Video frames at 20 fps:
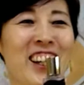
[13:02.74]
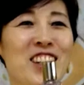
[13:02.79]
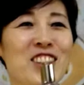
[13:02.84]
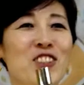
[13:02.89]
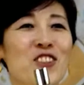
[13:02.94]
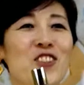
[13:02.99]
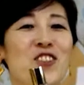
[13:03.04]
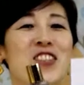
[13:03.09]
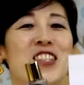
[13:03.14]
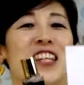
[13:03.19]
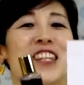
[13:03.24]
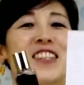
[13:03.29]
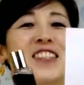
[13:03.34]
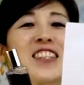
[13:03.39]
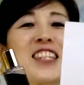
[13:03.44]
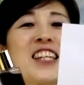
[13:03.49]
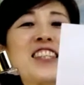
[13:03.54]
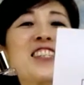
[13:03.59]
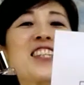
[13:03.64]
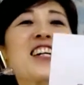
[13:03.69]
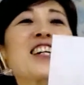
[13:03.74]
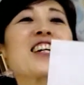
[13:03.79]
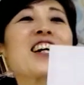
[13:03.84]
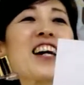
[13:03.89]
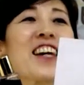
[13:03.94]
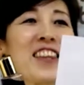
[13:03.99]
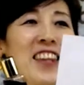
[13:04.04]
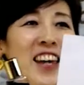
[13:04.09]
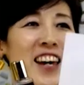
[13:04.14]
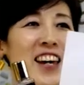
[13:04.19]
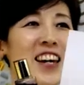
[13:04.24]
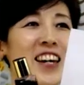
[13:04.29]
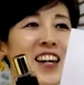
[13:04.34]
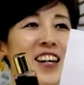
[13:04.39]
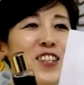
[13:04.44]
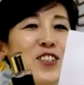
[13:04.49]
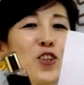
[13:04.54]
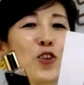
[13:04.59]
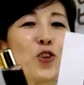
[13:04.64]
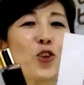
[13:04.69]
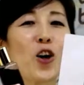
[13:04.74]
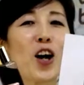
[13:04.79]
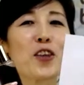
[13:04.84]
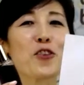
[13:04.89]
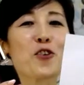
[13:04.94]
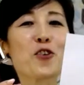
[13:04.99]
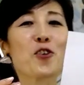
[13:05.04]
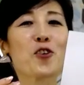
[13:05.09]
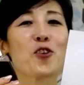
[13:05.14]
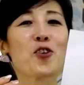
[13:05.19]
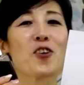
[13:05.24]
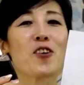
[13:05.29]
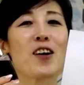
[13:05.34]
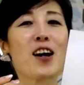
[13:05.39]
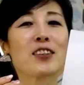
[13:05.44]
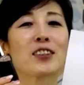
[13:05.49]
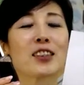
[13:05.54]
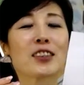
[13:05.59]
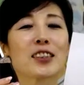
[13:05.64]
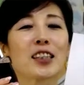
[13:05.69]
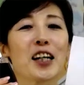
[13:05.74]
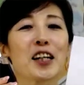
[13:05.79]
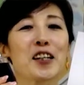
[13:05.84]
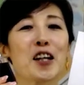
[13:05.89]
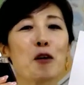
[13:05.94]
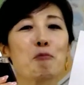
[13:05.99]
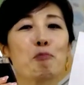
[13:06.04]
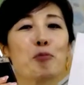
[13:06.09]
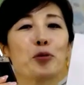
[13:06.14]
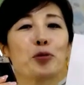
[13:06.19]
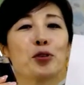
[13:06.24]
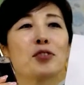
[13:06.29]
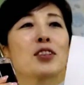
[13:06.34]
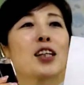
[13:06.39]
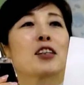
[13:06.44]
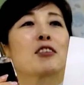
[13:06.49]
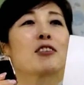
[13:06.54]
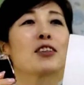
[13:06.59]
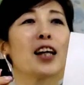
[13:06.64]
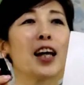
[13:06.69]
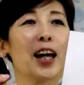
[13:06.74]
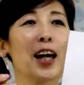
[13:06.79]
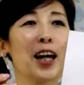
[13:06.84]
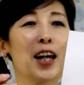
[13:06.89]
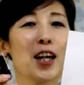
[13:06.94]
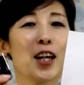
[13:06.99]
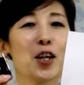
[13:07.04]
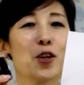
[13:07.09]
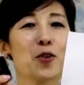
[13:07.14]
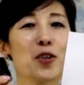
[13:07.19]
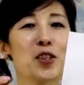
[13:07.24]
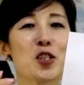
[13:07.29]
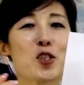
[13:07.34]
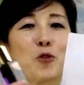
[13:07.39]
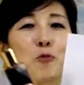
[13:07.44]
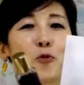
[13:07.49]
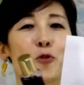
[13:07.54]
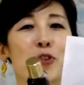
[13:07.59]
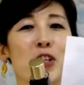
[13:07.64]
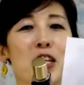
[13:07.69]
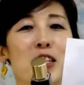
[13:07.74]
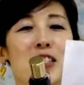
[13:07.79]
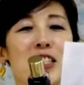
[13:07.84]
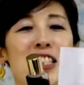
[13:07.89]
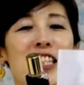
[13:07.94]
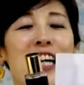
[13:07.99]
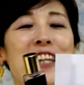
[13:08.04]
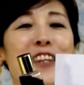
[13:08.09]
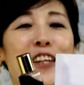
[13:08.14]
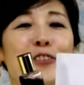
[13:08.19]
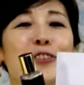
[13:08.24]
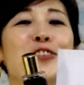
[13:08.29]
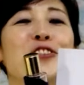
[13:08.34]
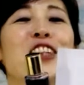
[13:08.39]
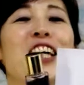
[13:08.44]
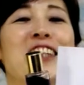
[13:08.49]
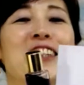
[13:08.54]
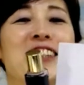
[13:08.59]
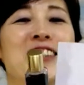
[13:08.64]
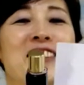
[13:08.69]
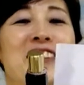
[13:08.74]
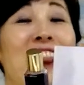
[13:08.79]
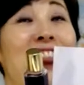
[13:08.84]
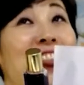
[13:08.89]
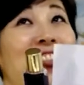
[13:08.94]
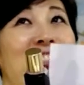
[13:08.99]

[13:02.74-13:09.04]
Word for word: ます。前々回ね、ちょっとあのアスカちゃんがラップ踏んだので、私もね時短だ踏んだんです。